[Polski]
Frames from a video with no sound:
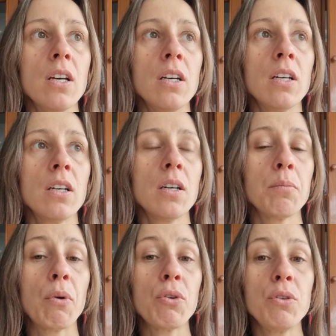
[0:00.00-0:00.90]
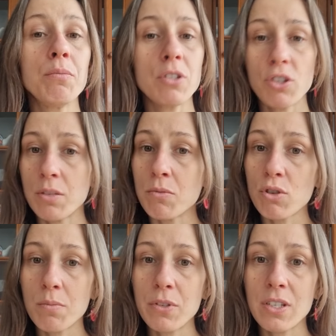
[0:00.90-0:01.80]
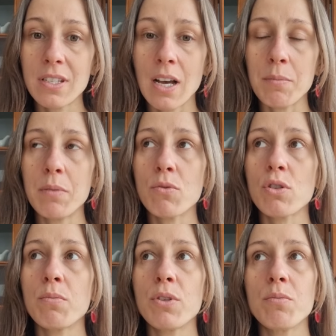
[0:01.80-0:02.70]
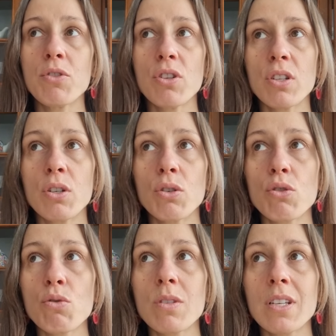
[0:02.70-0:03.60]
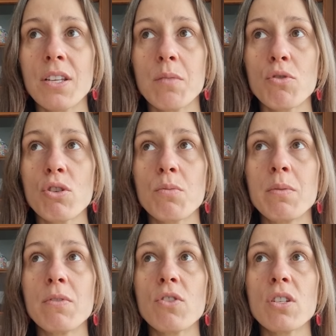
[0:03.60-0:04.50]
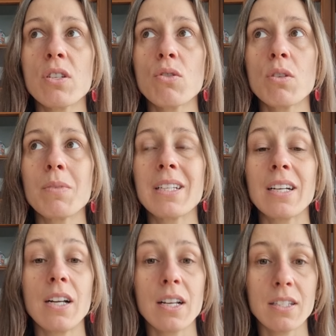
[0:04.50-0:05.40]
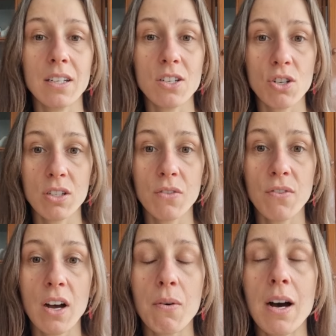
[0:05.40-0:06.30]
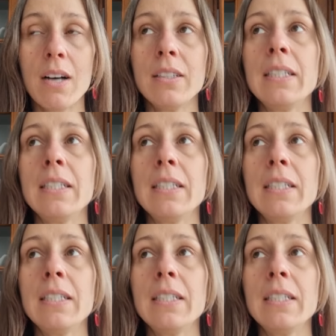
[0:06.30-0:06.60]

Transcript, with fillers: e, boimy się może być sami, może boimy się tego odrzucenia, może robimy wszystko, żeby ta relacja jeszcze trwała